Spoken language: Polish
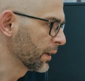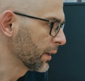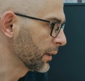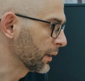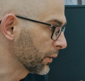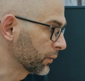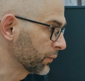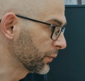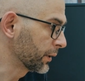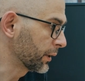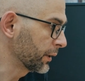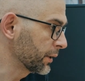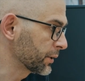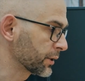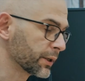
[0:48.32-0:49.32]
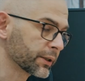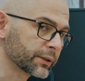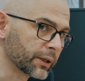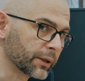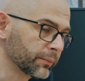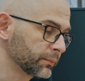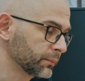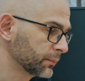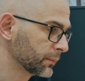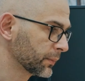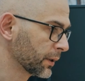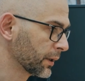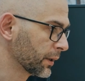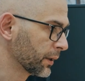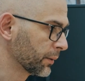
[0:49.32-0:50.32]
Jak on wykryje, że jestem
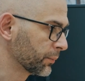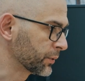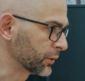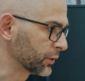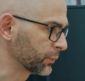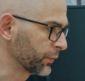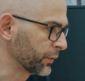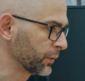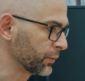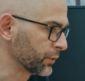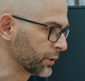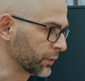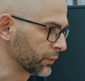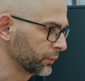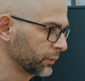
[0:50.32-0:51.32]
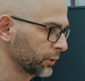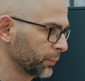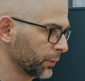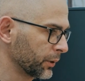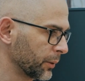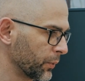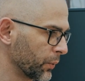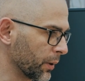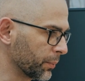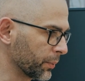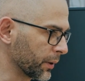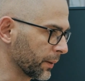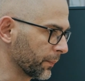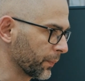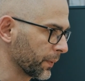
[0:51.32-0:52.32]
przez odpowiednią ilość czasu, to poda mi
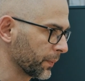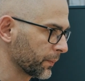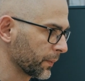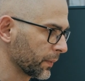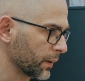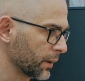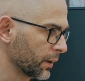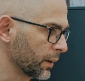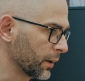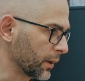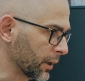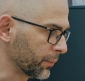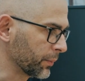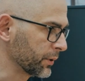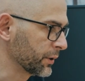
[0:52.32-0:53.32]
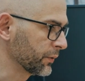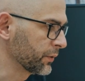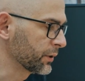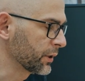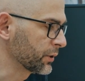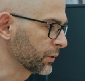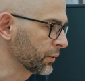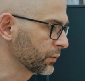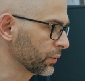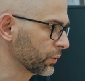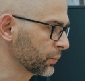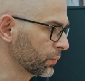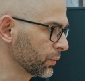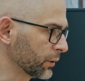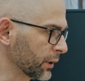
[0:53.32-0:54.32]
łapkę. Jak będzie wystarczająco
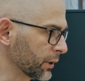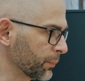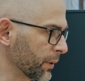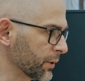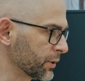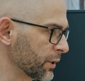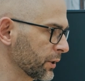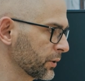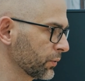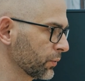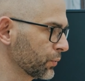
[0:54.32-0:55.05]
długo tak patrzeć, to